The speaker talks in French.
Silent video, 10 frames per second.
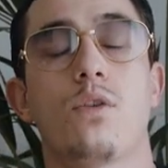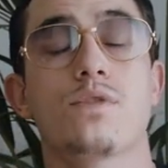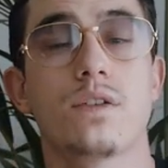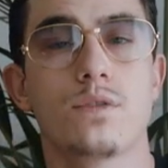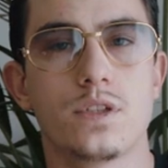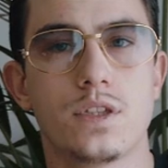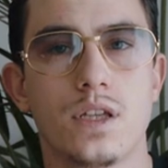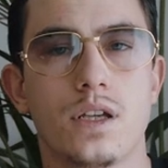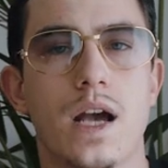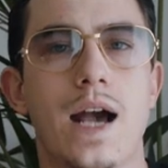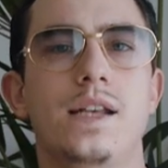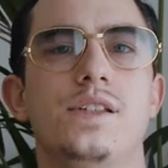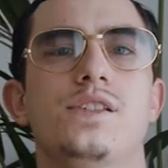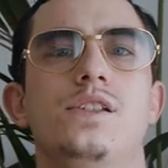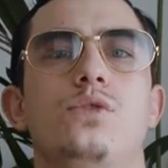Quand vous avez une idée,
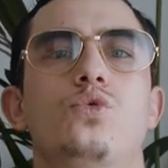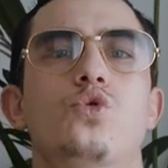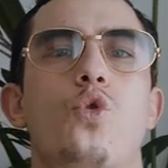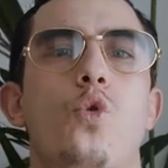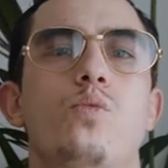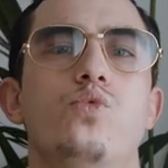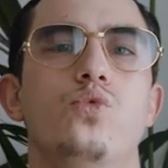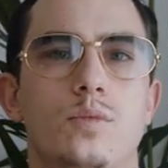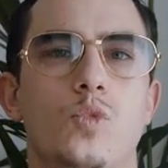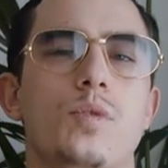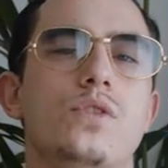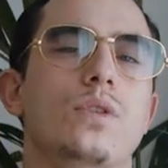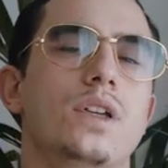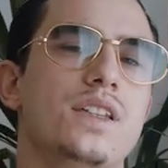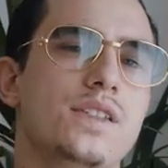allez-y toujours au bout. Bon, bien
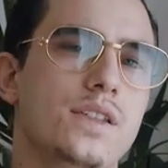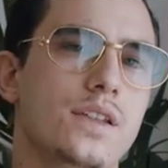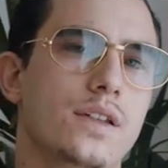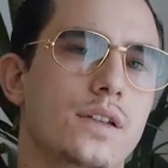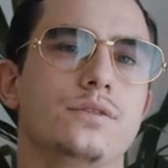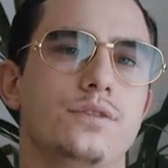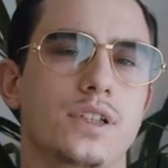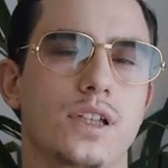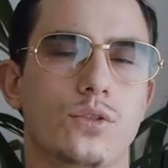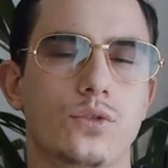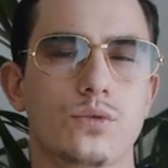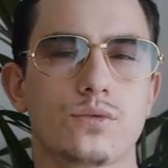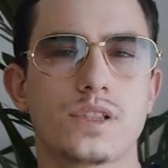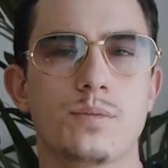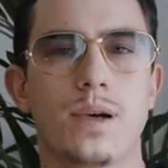sûr, il y a des idées, faites
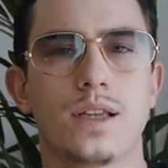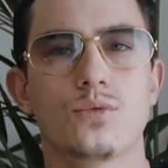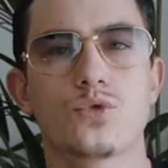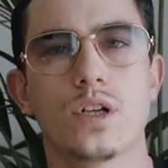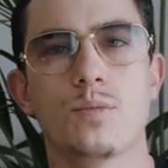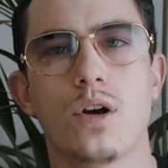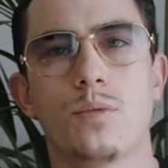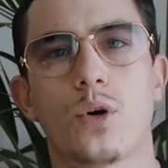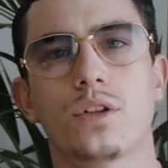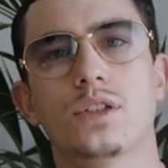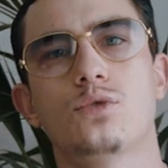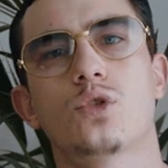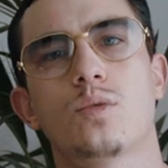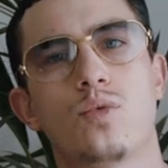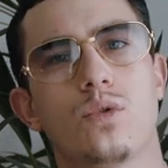attention, c'est pas toujours les bonnes. Prenez du
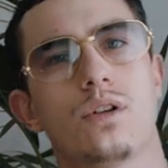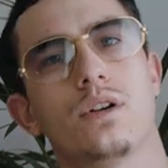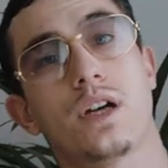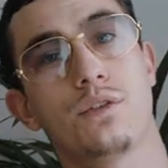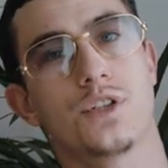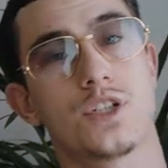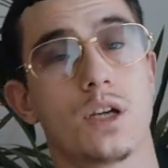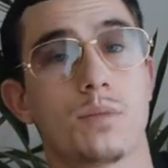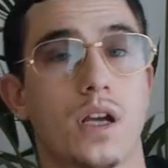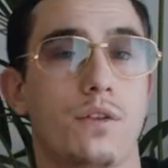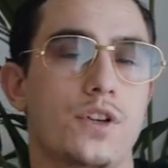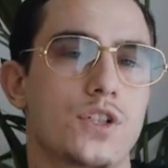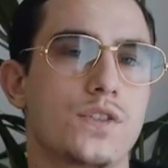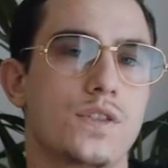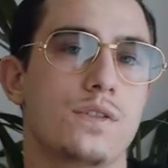temps pour euh, réfléchir, mais
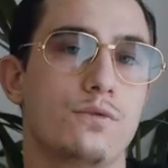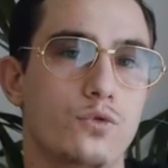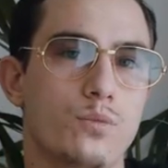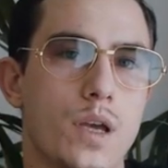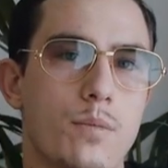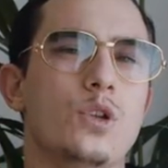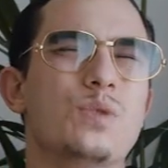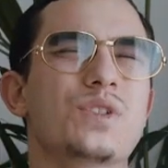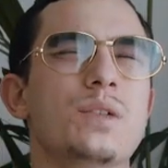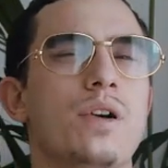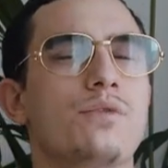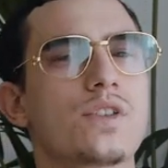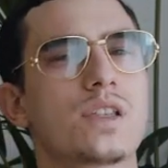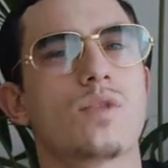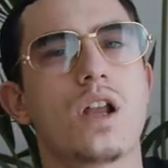réfléchissez vous-même. Ne demandez pas
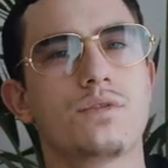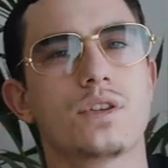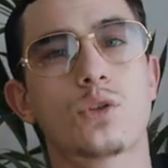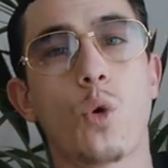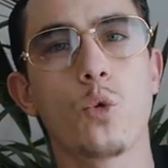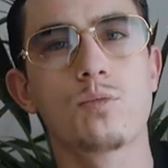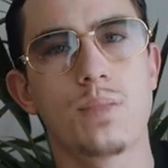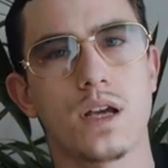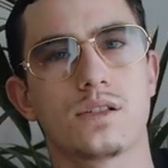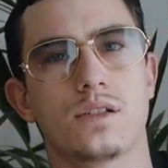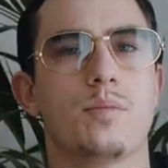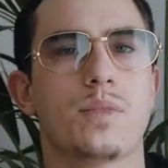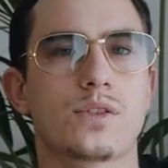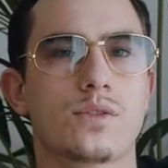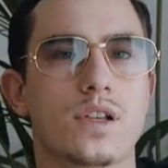forcément l'avis de trop de personnes parce que